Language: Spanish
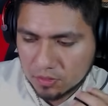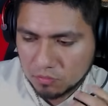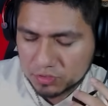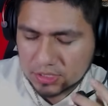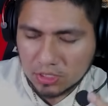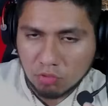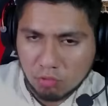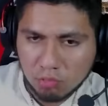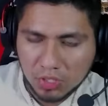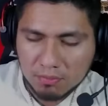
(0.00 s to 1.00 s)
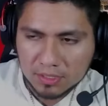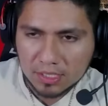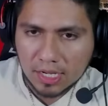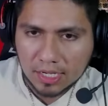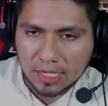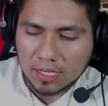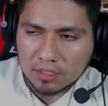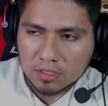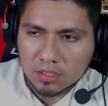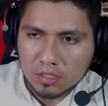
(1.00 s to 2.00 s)
Fosati, ¿cómo puedes meter a Herrera
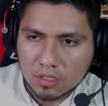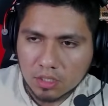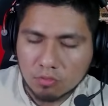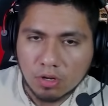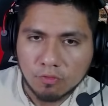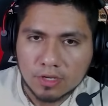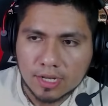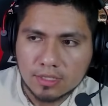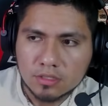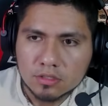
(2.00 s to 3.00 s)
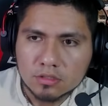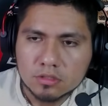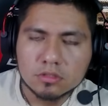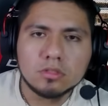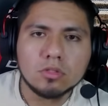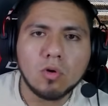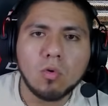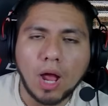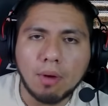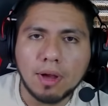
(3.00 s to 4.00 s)
en una final si no
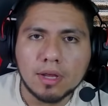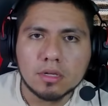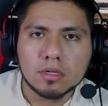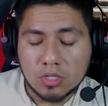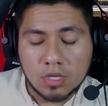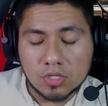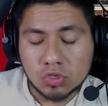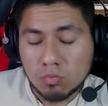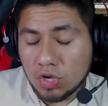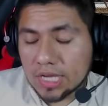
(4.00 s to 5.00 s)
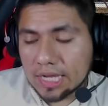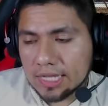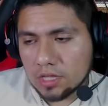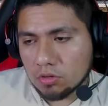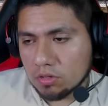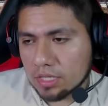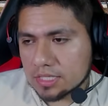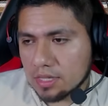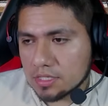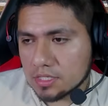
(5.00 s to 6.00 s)
jugaba? Estoy muy caliente con
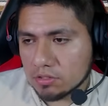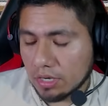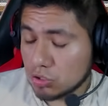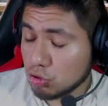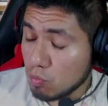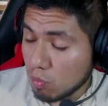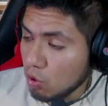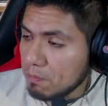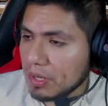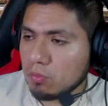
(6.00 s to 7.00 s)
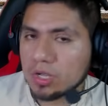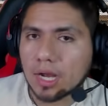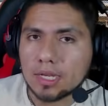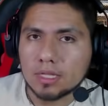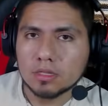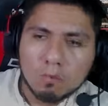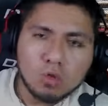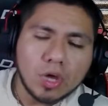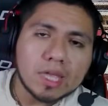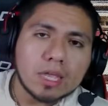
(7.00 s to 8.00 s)
esa decisión. Estoy muy, pero muy caliente.
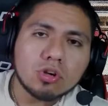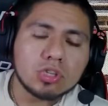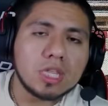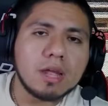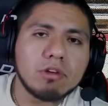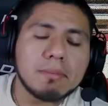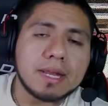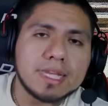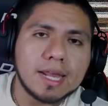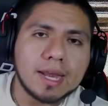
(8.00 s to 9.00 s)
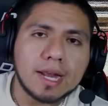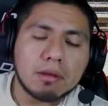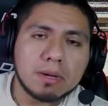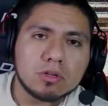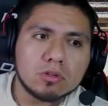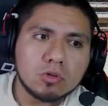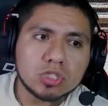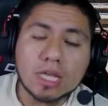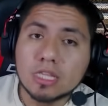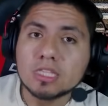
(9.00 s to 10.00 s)
No es que yo tenga una manía Herrera, hermano. O
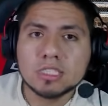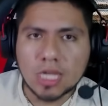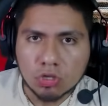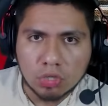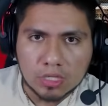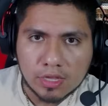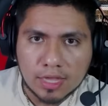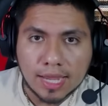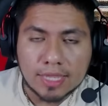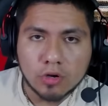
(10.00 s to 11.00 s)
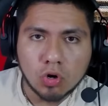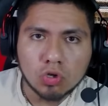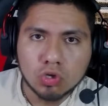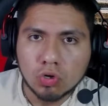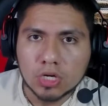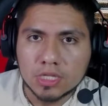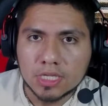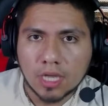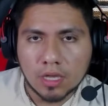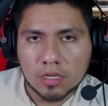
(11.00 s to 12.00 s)
sea, es cierto que desde que llegó yo lo
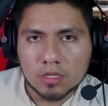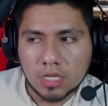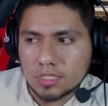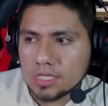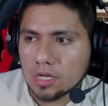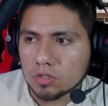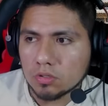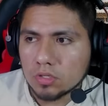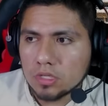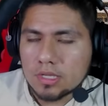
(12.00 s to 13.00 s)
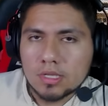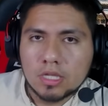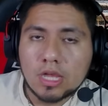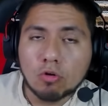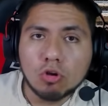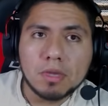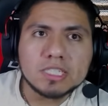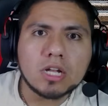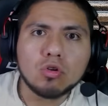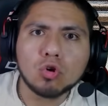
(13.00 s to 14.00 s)
critiqué. Es cierto. Y algunos me
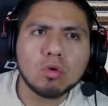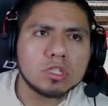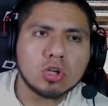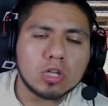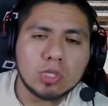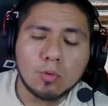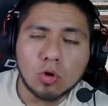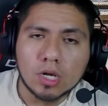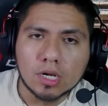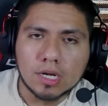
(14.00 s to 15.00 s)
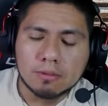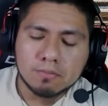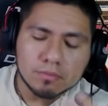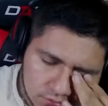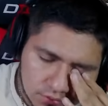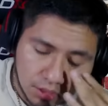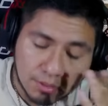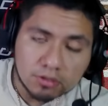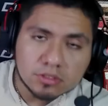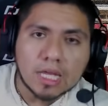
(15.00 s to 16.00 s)
decían, Luke, no eres objetivo con Herrera
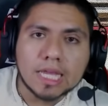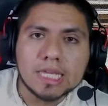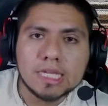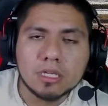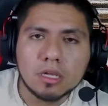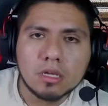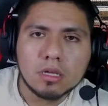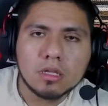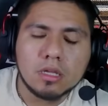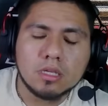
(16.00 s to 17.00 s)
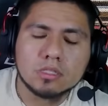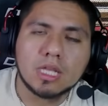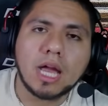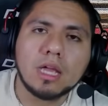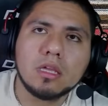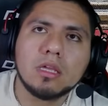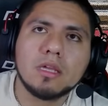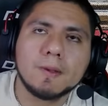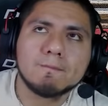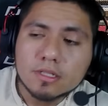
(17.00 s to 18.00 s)
hermano, está ahí, está
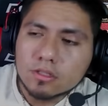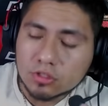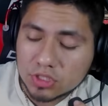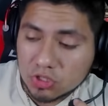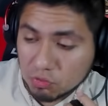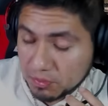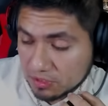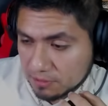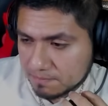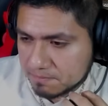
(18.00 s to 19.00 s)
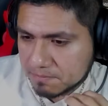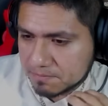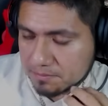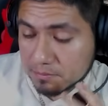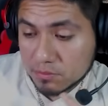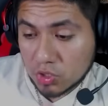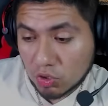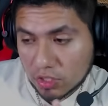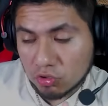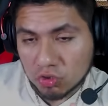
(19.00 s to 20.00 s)
ahí. Lo siento, pero
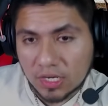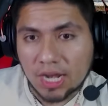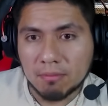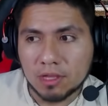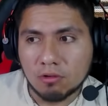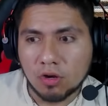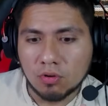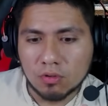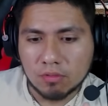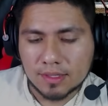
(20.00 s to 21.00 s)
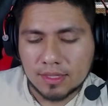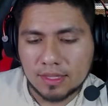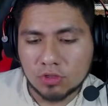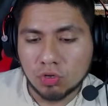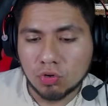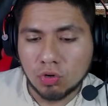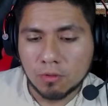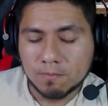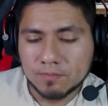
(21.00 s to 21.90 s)
tengo que controlarme cuando eh, toco